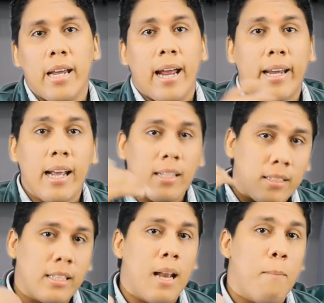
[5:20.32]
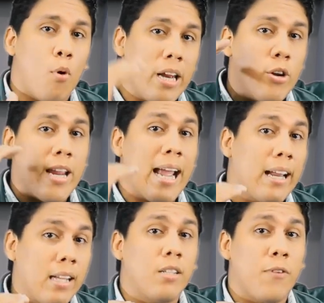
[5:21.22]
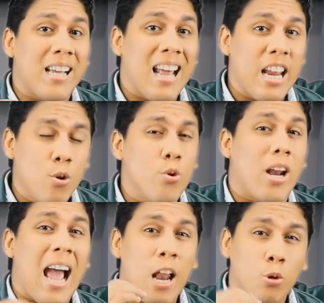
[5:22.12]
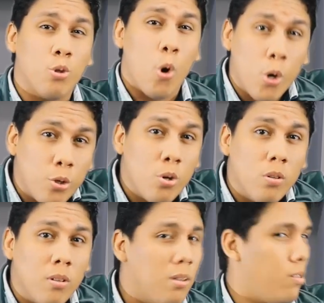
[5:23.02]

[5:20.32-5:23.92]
Y es que si el Bolillo llega a clasificar a Junior a los 8,